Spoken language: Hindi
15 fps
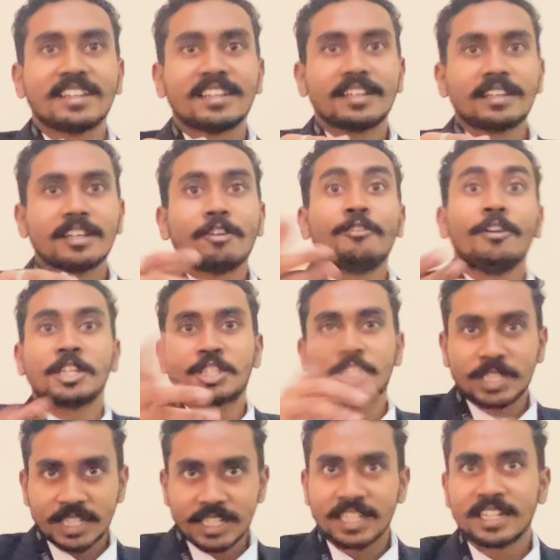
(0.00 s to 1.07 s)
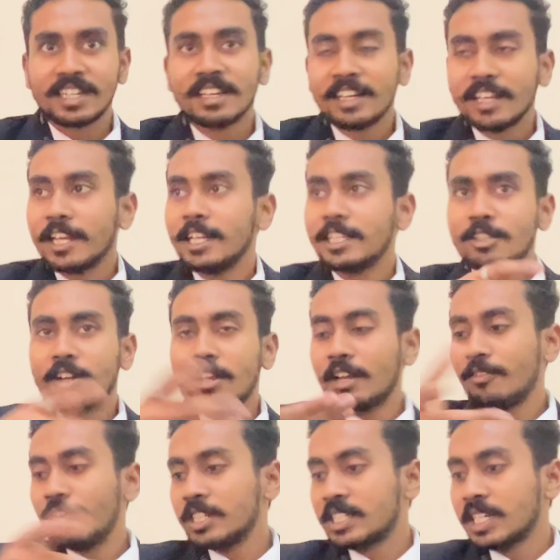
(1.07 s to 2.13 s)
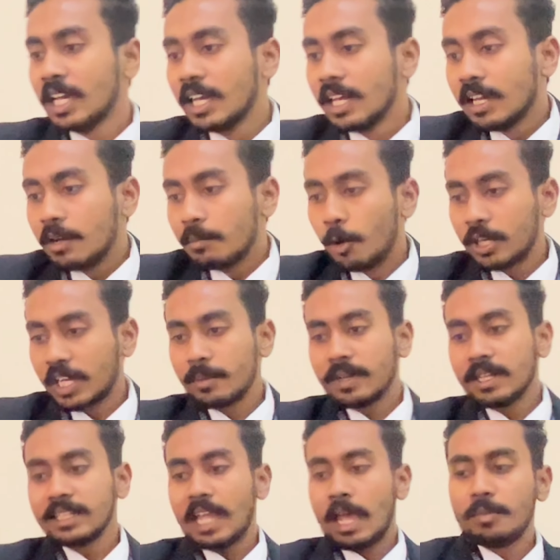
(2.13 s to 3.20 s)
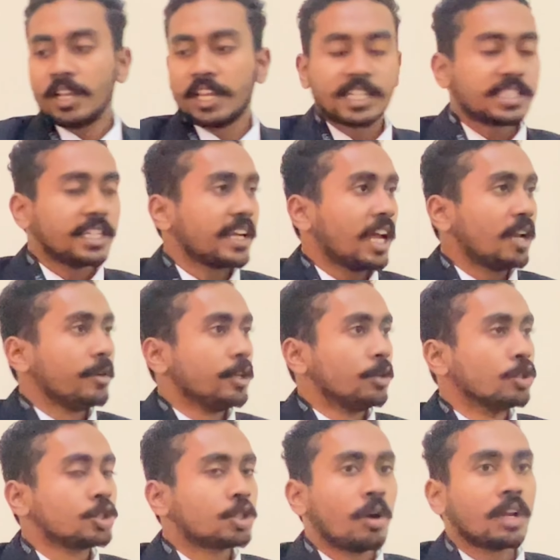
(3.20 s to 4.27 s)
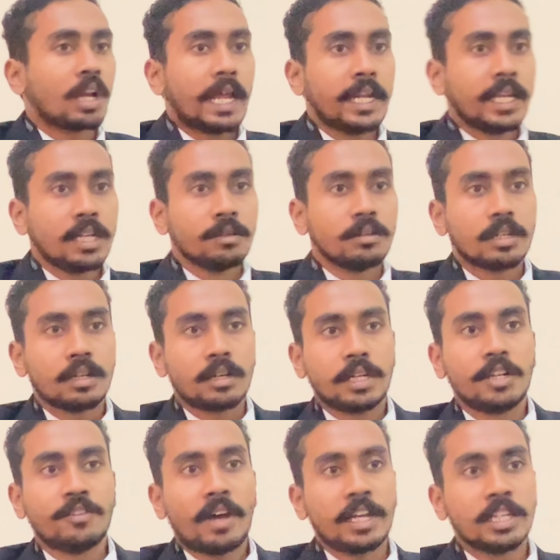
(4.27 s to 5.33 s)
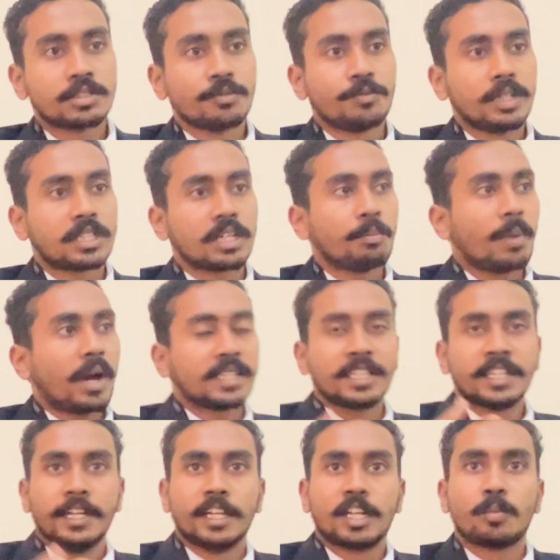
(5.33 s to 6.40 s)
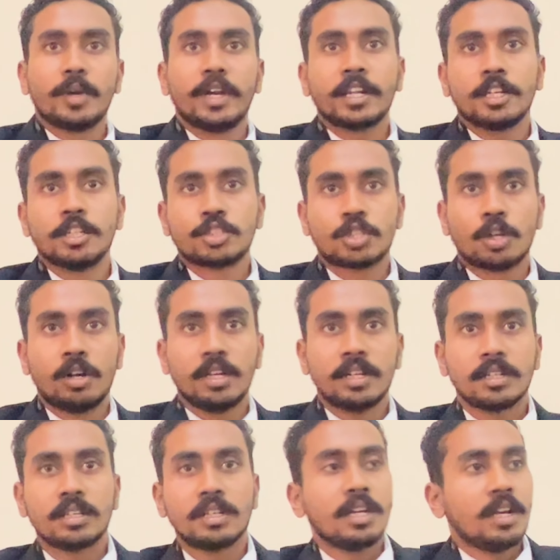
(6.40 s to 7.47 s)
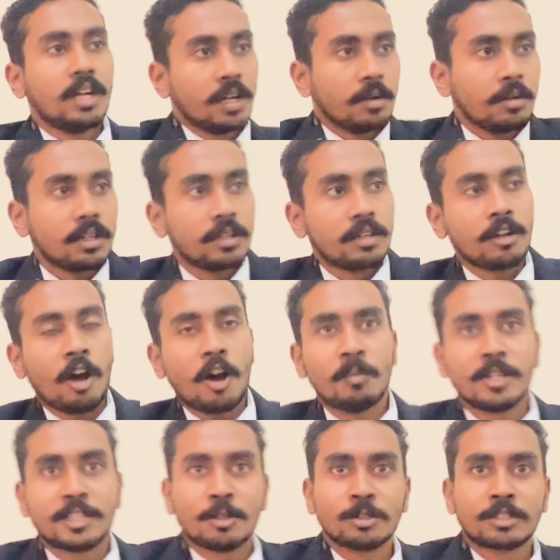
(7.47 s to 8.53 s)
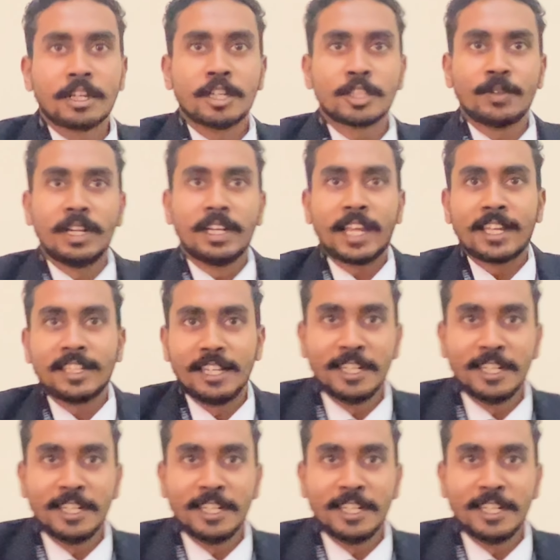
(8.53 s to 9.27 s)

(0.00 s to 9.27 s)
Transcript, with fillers: needs Portable, the application can be used on any device with a Python interpreter installed. Now Mr. Utkarsh will take the